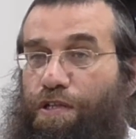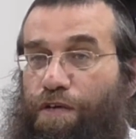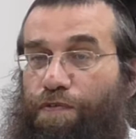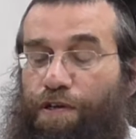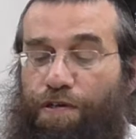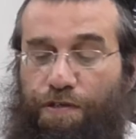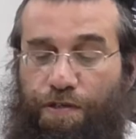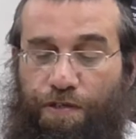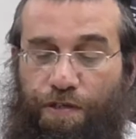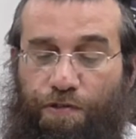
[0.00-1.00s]
Тевель,
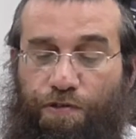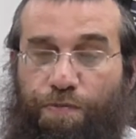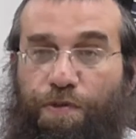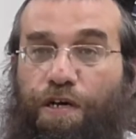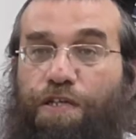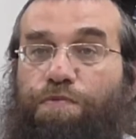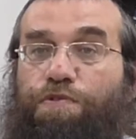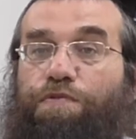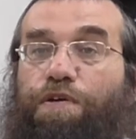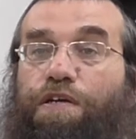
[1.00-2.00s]
и за это тоже полагается
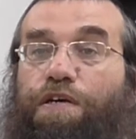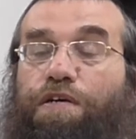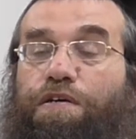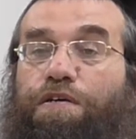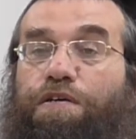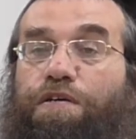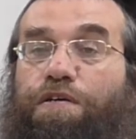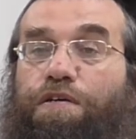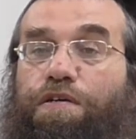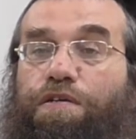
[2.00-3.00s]
вычевание, а?
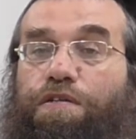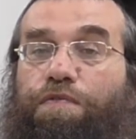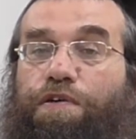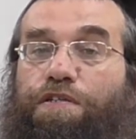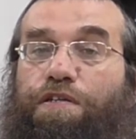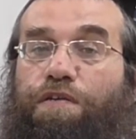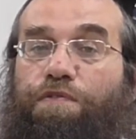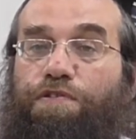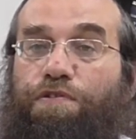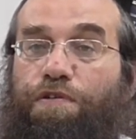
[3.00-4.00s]
Неважно,
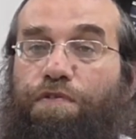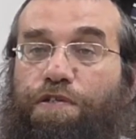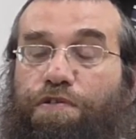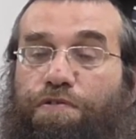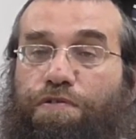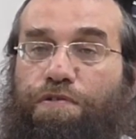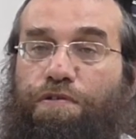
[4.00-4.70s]
леви, срой, неважно кто.